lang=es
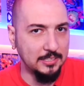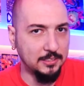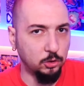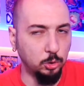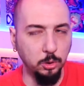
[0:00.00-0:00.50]

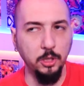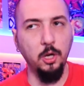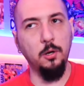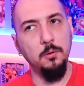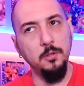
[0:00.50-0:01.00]
este
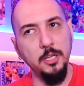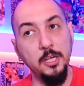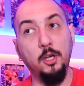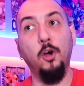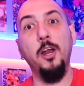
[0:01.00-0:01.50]
estudio,
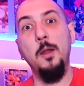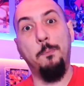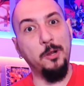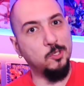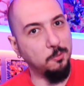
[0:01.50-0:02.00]
y con el
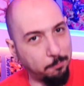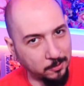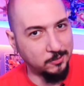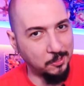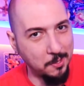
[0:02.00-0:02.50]

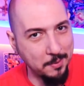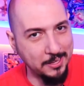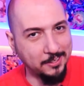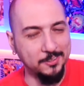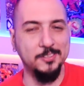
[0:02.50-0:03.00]
presupuesto de
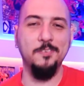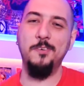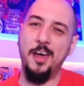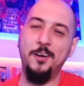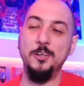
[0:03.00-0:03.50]
Microsoft,
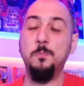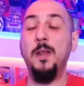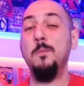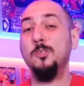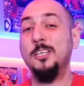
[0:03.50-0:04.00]
bueno,
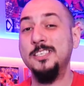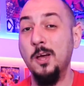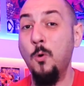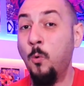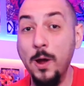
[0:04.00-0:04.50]
esperamos que
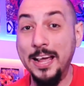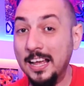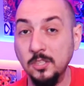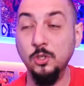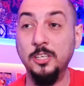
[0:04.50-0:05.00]
sea un
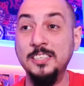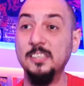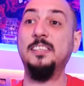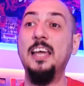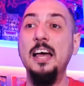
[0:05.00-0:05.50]
juegazo,
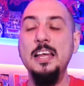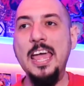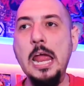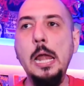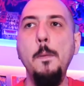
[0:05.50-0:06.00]
quizás sea
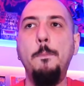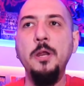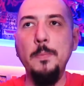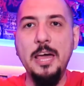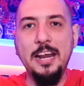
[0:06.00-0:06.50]
el
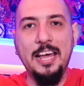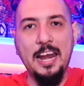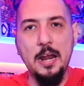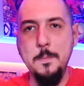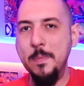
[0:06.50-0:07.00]
primer
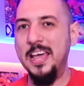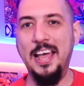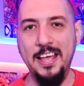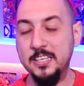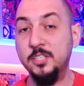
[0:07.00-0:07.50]
gran
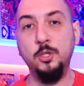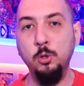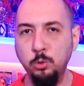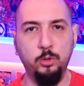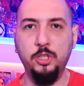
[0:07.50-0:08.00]
mega
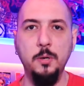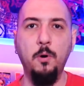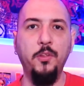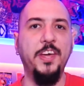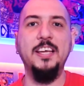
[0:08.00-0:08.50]

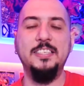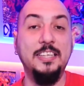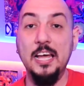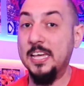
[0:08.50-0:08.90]
exclusivo de esta